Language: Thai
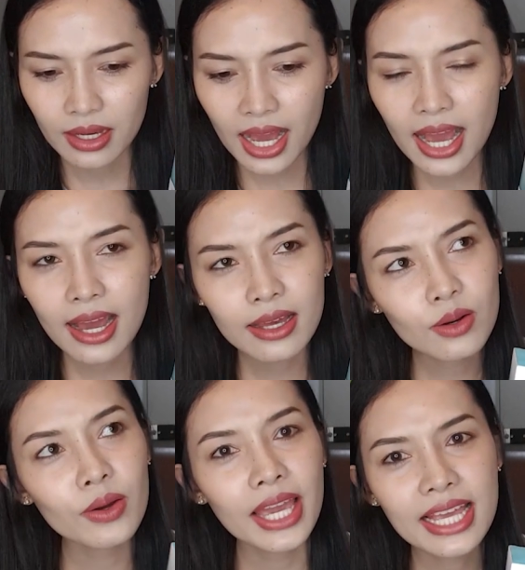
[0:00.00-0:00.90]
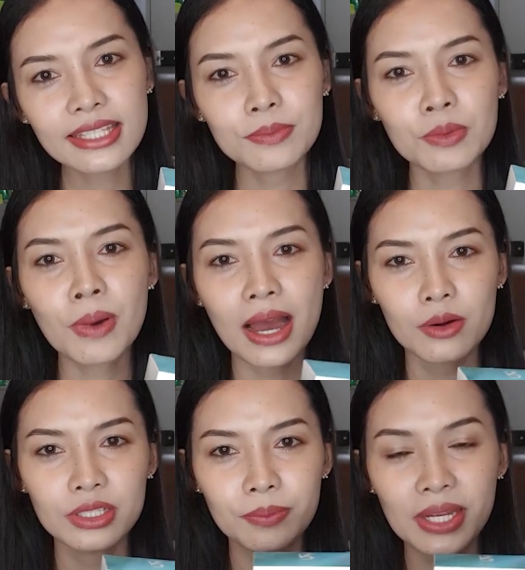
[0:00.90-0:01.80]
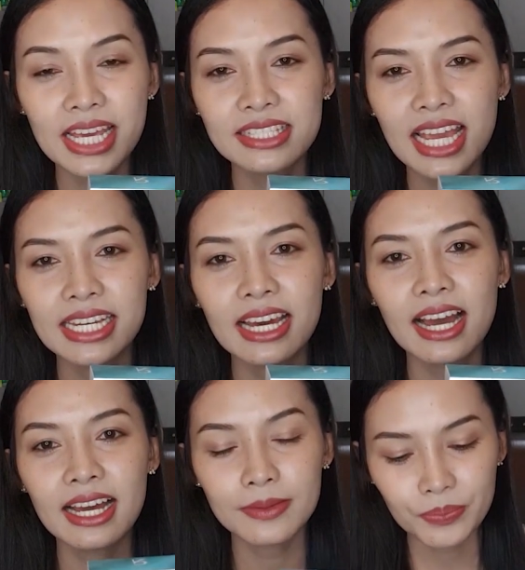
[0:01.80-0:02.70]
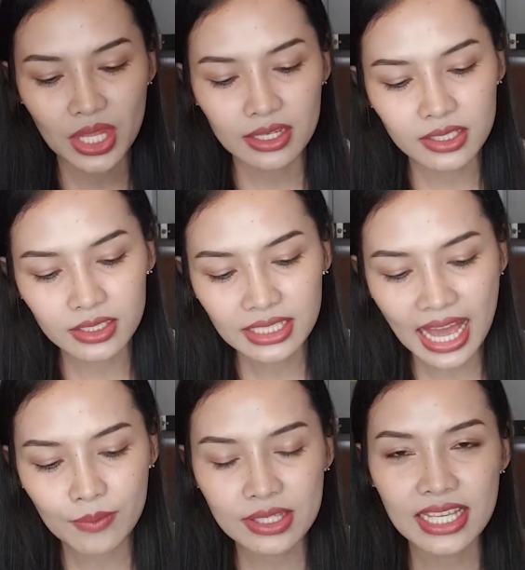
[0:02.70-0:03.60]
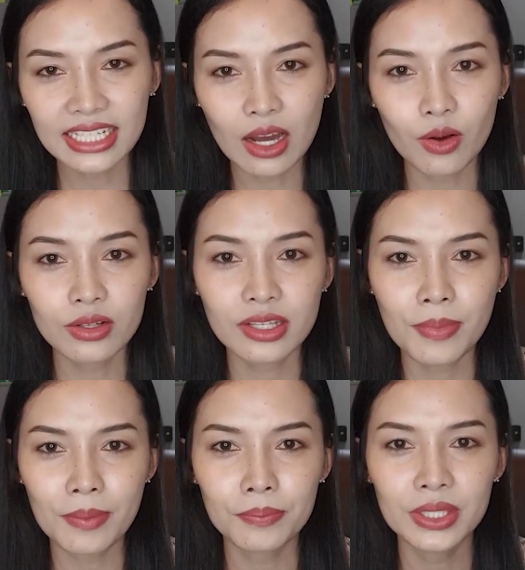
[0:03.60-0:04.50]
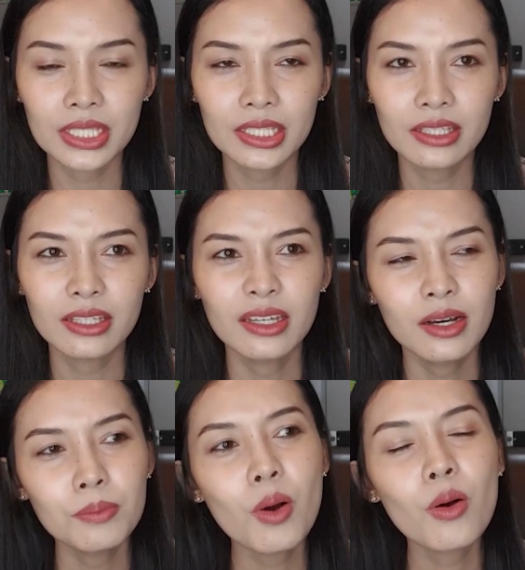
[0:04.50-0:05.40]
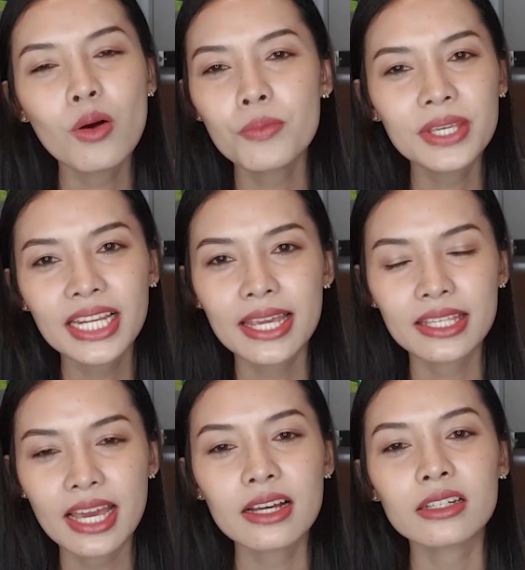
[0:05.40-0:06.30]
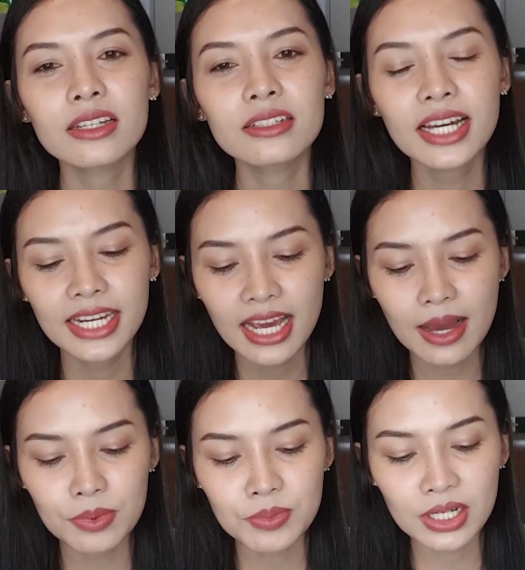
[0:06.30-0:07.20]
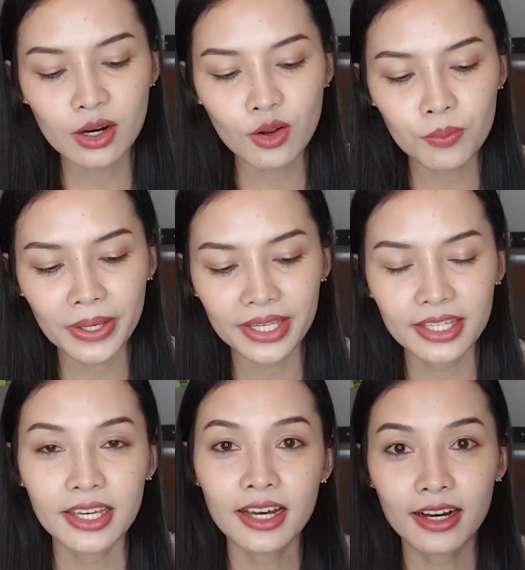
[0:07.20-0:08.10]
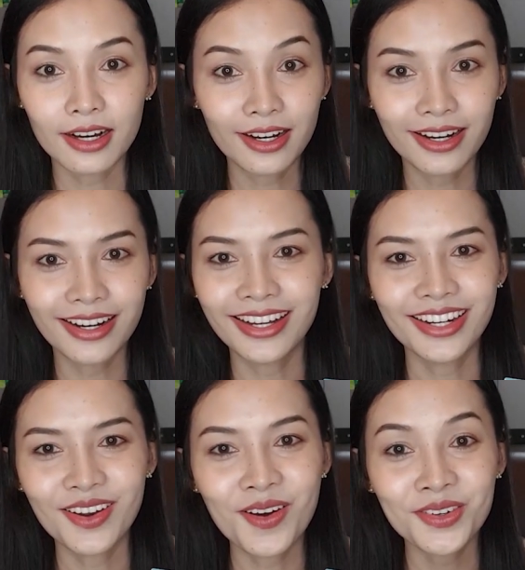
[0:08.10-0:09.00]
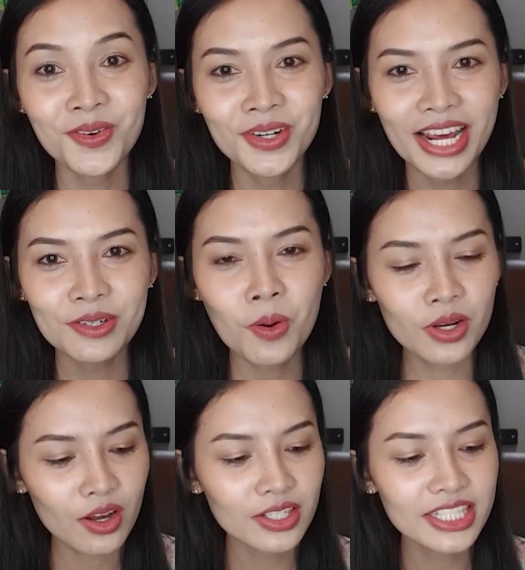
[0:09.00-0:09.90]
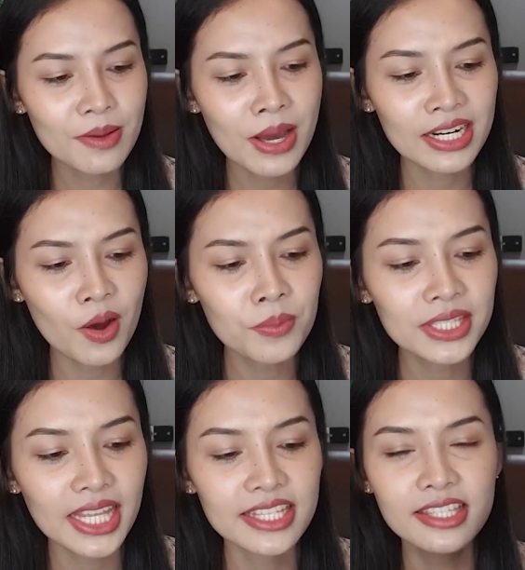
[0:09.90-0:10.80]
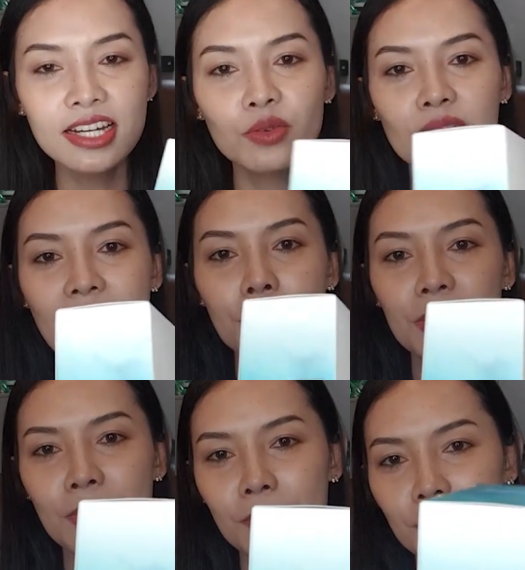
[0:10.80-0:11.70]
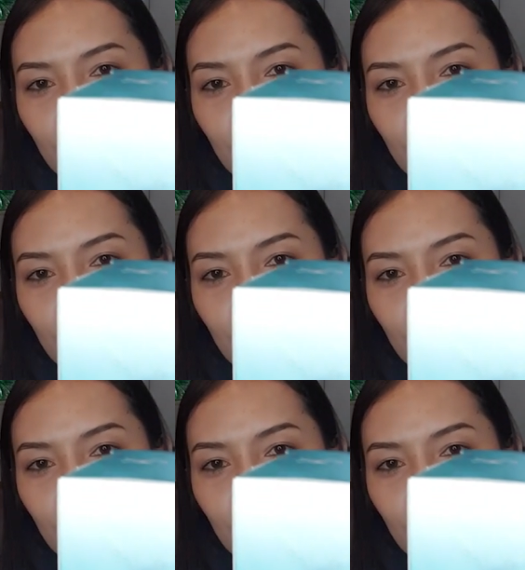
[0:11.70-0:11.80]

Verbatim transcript: 550 หรือเปล่าหนิงไม่แน่ใจนะคะ ซึ่งทางวัสันเขาก็จะแบบมีโปรมีอะไรอย่างเงี้ยเรื่อยๆ นะคะ เพื่อนๆ ก็ลองไปออลองดูนะคะทุกคน แล้วก็ที่สำคัญเขามีเทสเตอร์ด้วยนะ เป็นแบบ